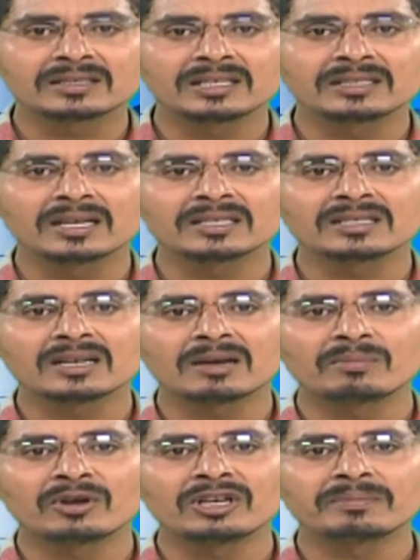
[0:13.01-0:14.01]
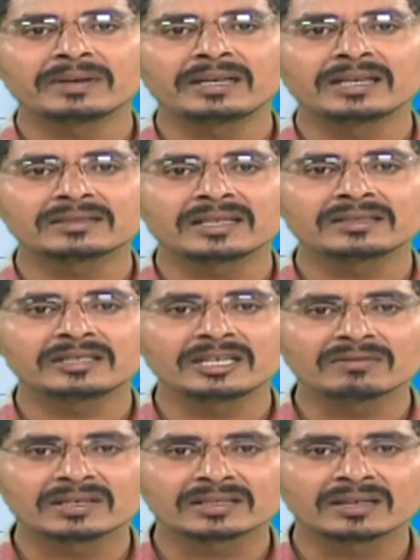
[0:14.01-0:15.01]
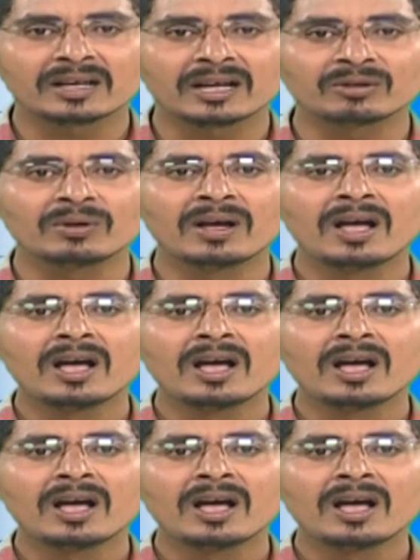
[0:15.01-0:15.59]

సిరిసిల్ల జిల్లా బోయినపల్లి ఎస్ఐ శ్రీనివాస్ అన్నారు